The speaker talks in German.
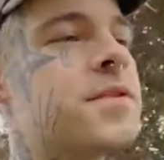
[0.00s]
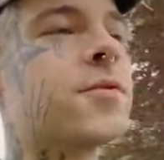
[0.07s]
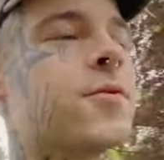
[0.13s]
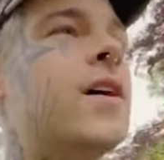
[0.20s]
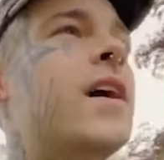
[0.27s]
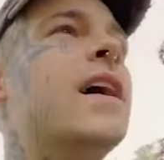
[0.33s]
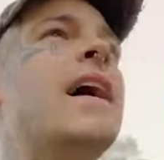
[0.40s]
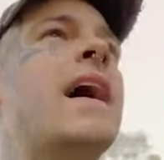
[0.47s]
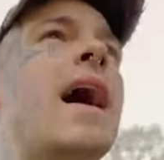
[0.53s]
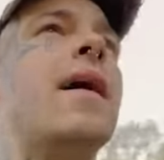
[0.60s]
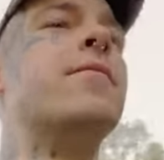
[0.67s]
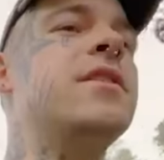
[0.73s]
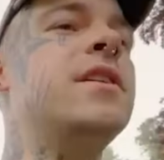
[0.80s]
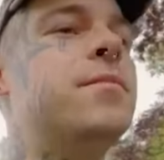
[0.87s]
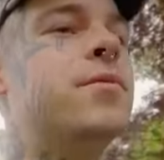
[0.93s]
so
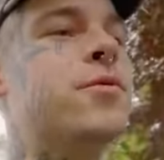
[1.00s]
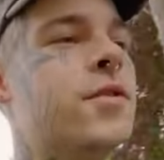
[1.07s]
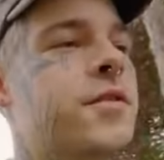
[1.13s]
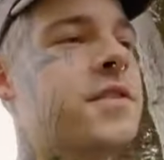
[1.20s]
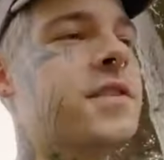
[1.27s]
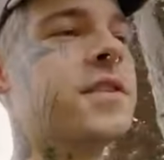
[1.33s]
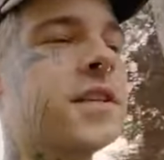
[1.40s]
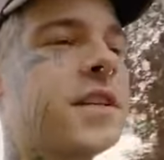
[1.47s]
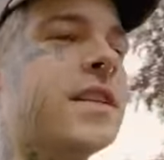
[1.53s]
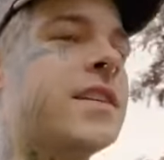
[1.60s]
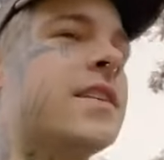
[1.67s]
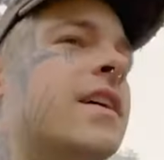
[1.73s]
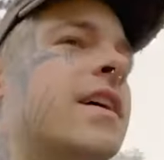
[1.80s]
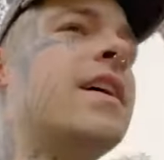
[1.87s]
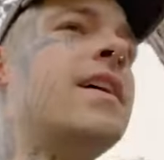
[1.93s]
harmoniebedürftig.
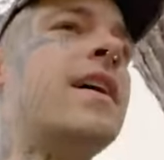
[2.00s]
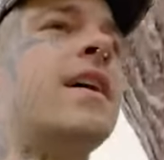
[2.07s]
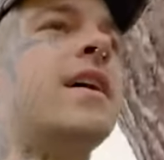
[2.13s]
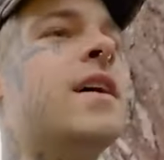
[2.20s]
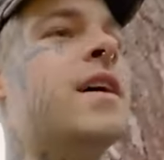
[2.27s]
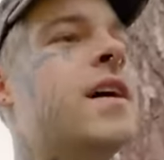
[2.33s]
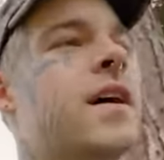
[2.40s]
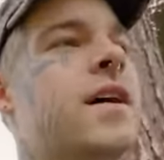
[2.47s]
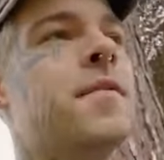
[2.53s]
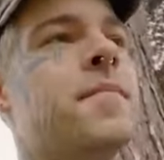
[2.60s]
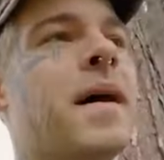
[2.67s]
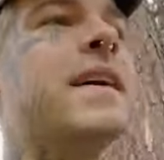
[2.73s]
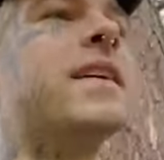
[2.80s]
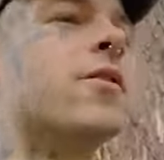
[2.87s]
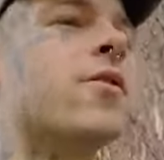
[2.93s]
Ich äh, meide